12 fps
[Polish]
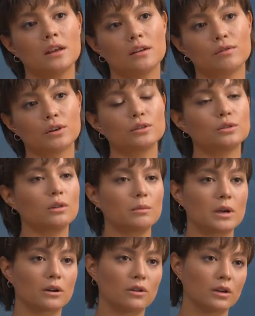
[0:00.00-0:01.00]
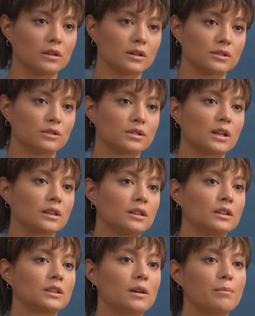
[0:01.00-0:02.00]
e, wychodziłam jako jedna z
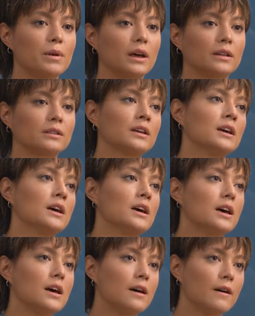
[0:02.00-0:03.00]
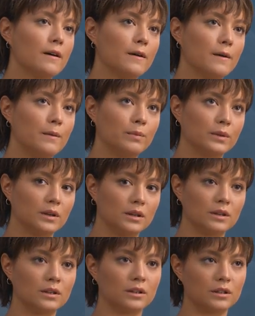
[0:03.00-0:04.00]
ostatnich na plan um,
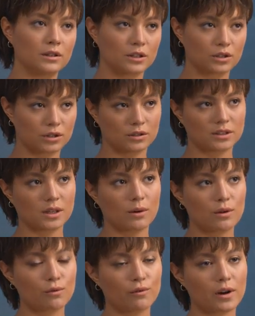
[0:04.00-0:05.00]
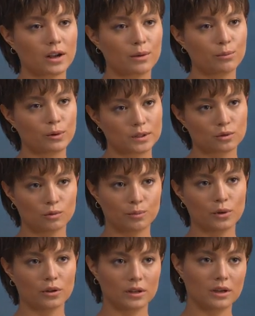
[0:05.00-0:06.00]
i, i, też cała uwaga była
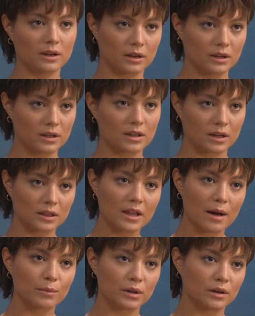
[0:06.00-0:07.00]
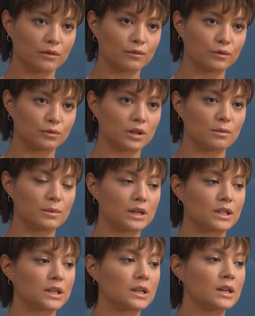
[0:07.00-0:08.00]
skupiona jednak na mnie w dużej
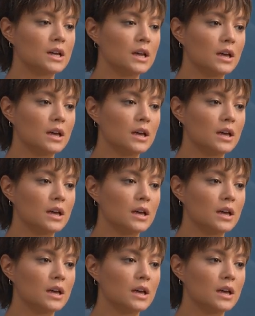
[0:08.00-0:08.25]
mierze,